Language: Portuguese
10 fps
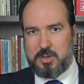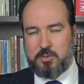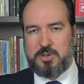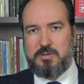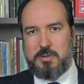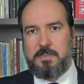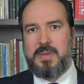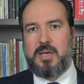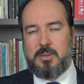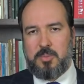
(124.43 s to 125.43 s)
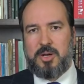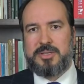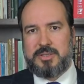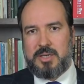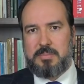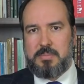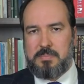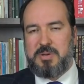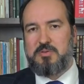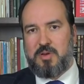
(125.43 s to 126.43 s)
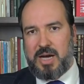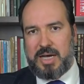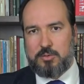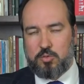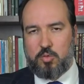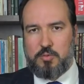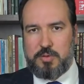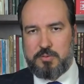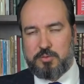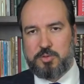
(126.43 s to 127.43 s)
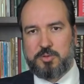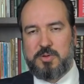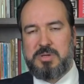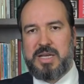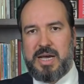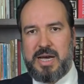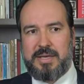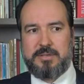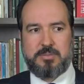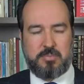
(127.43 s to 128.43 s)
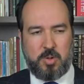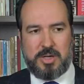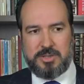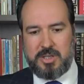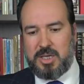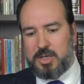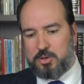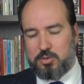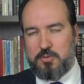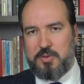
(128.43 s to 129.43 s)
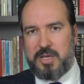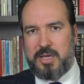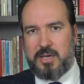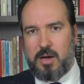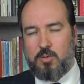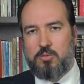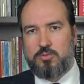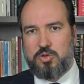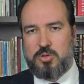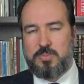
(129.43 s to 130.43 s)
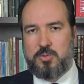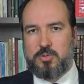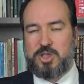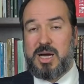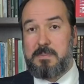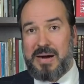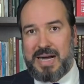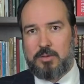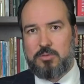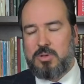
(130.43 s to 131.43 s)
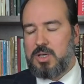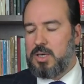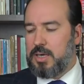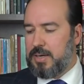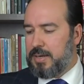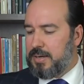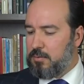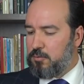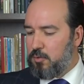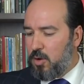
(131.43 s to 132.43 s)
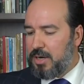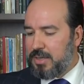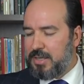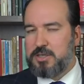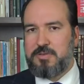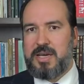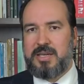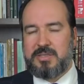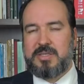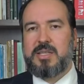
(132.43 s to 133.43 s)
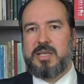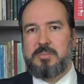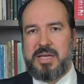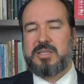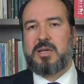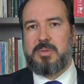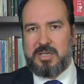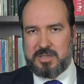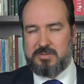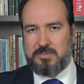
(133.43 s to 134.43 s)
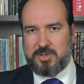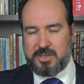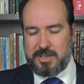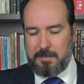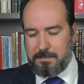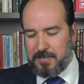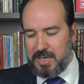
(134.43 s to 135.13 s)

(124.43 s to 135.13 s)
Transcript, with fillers: Inclusive pode ser privado do convívio com seus familiares, pode sofrer algum tipo de abalo ah, fora da esfera estritamente trabalhista, vamos dizer assim.